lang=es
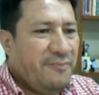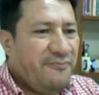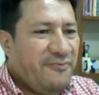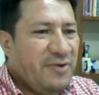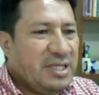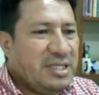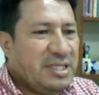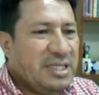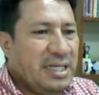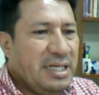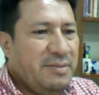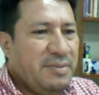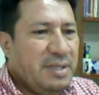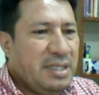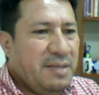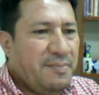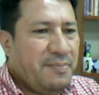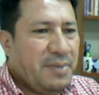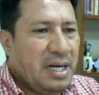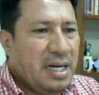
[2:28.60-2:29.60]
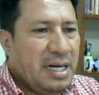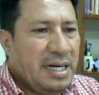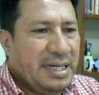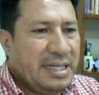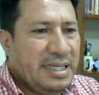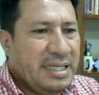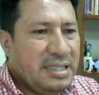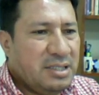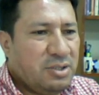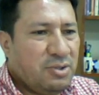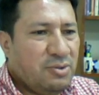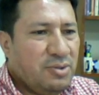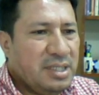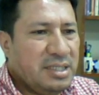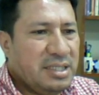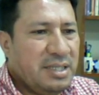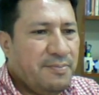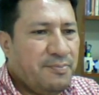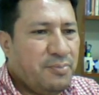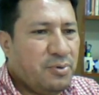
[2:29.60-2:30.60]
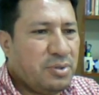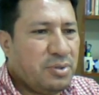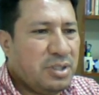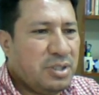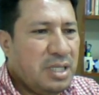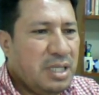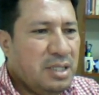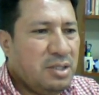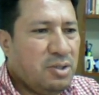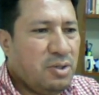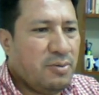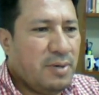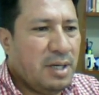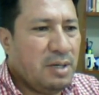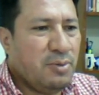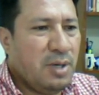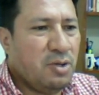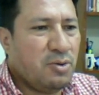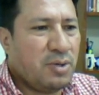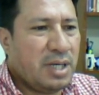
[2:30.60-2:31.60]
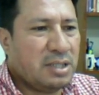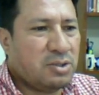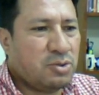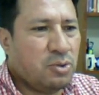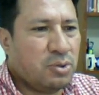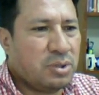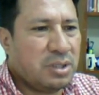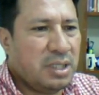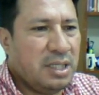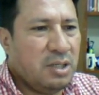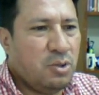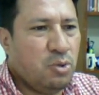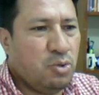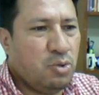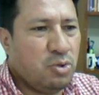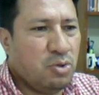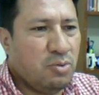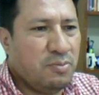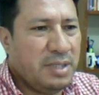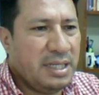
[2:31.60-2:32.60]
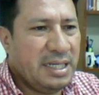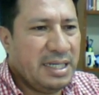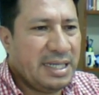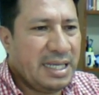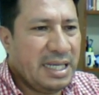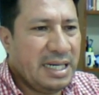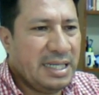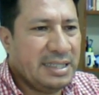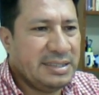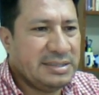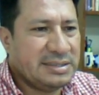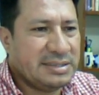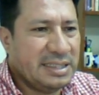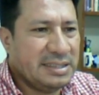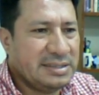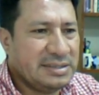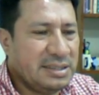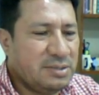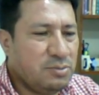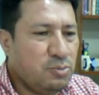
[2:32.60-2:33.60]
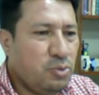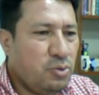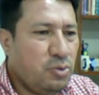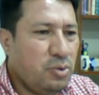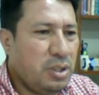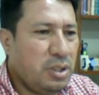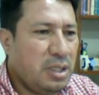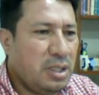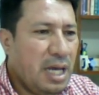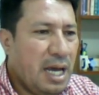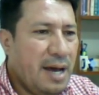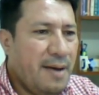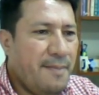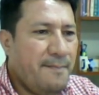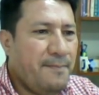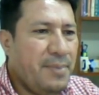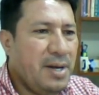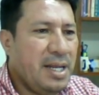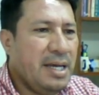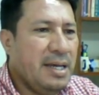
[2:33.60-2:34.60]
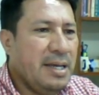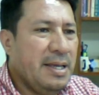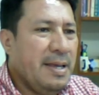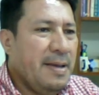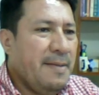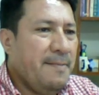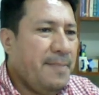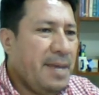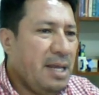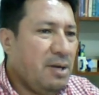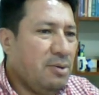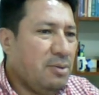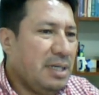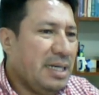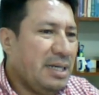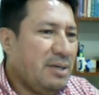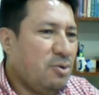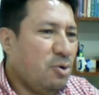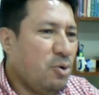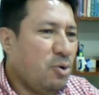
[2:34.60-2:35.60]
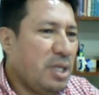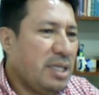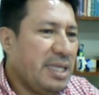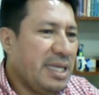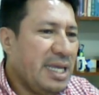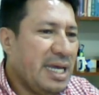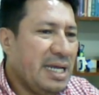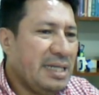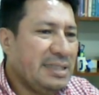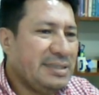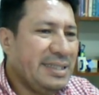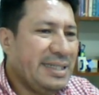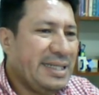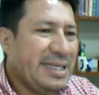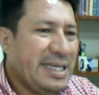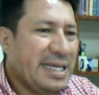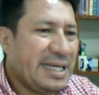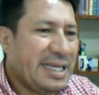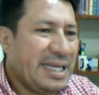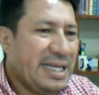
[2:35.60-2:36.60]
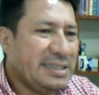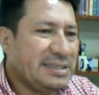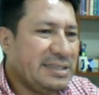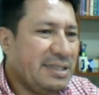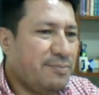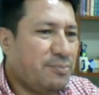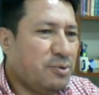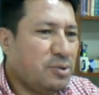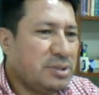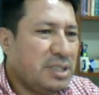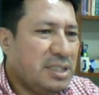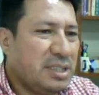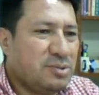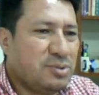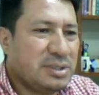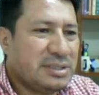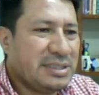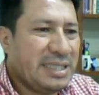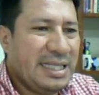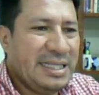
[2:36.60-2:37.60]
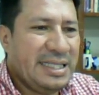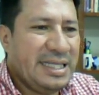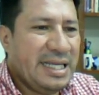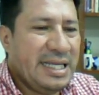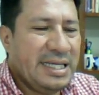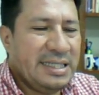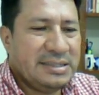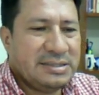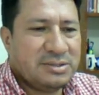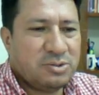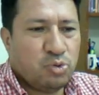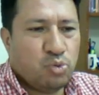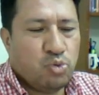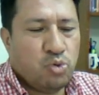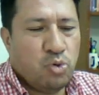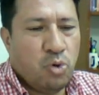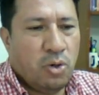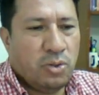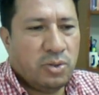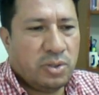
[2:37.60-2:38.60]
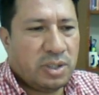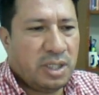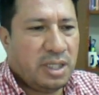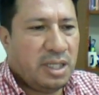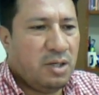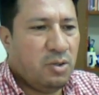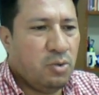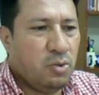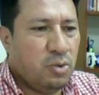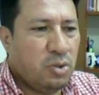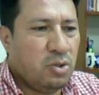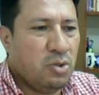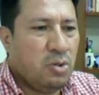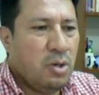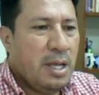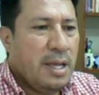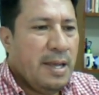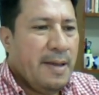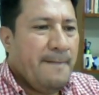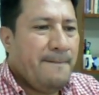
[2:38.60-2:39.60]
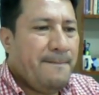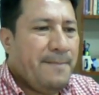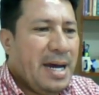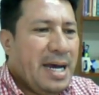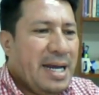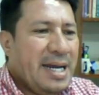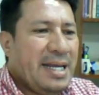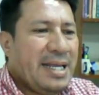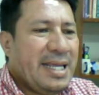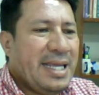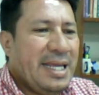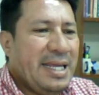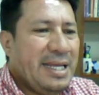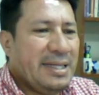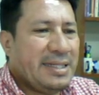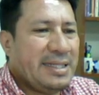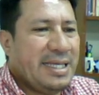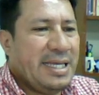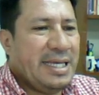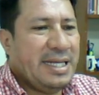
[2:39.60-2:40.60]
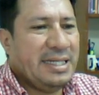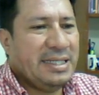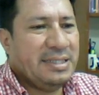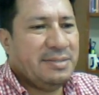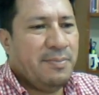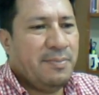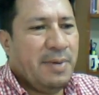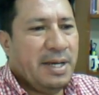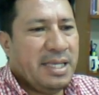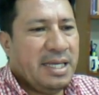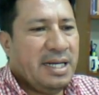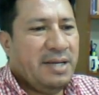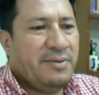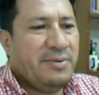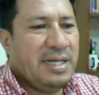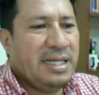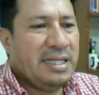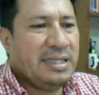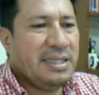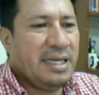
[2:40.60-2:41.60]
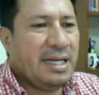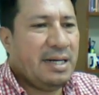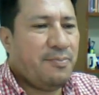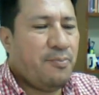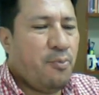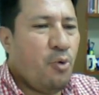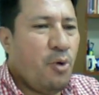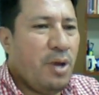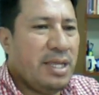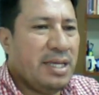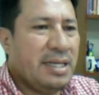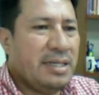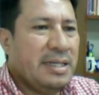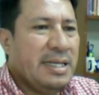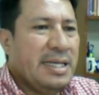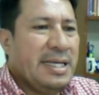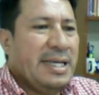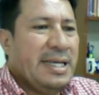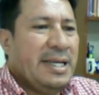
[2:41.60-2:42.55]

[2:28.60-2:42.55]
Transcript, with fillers: Fecha límite para el registro del 100% evaluado 14 de junio. Miren que la distancia es muy amplia, pero lo ideal sería que el 100% esté el 10 o 11 de junio para que quienes vayan a habilitar puedan